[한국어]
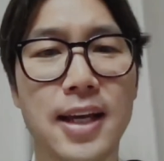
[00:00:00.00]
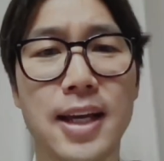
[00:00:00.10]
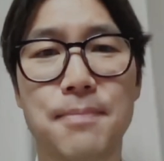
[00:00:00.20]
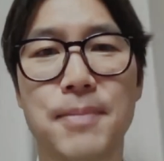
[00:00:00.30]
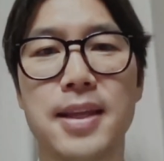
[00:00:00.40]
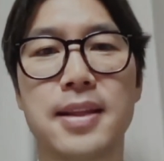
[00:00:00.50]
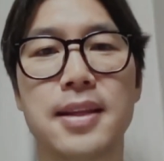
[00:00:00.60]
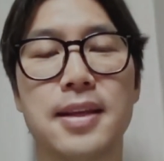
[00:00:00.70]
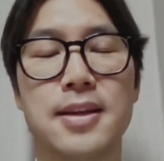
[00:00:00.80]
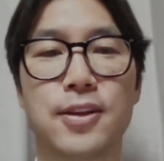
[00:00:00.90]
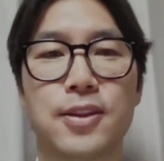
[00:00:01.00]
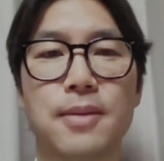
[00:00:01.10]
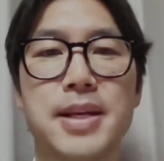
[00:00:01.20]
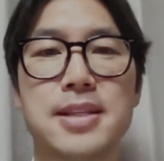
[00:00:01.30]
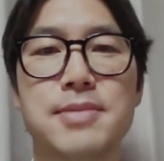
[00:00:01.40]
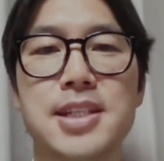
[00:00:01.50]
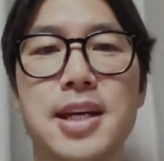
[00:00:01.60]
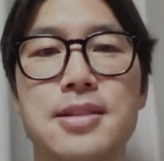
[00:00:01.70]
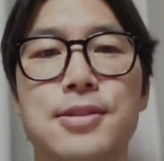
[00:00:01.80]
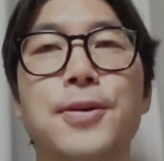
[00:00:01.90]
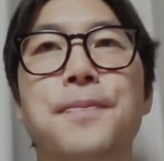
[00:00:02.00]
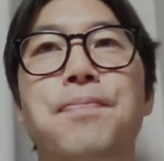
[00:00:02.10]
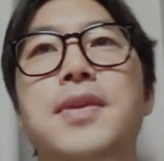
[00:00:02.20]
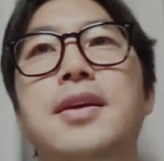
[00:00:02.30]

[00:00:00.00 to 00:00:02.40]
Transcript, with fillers: 아멘. 어떤 말씀인지 아시죠?